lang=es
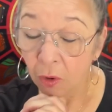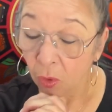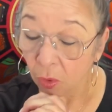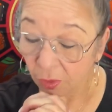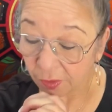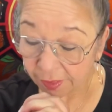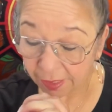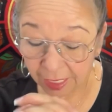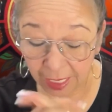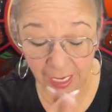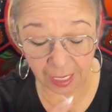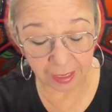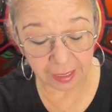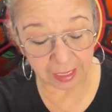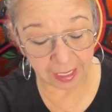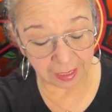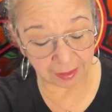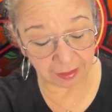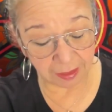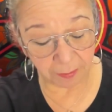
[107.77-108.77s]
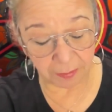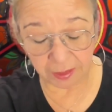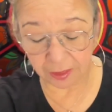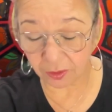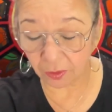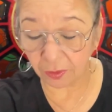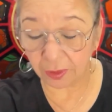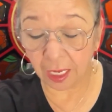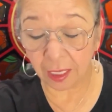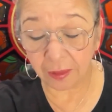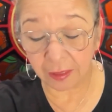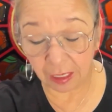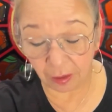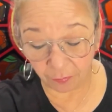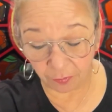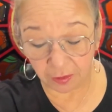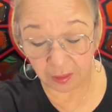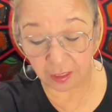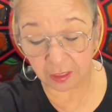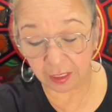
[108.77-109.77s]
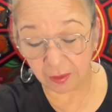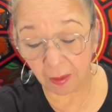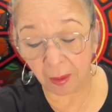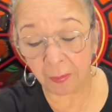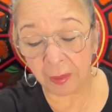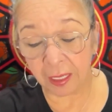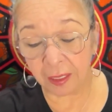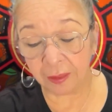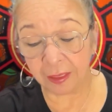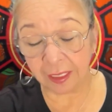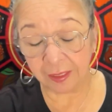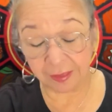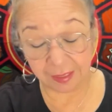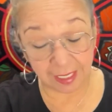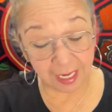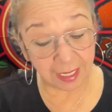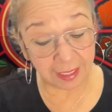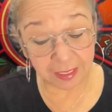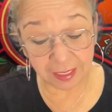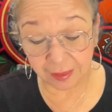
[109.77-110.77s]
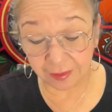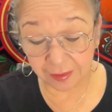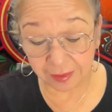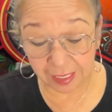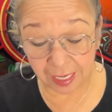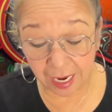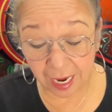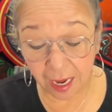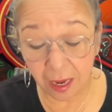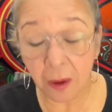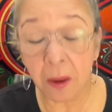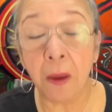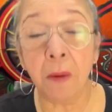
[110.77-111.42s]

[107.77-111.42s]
O sea que esta persona definitivamente, sea quien sea,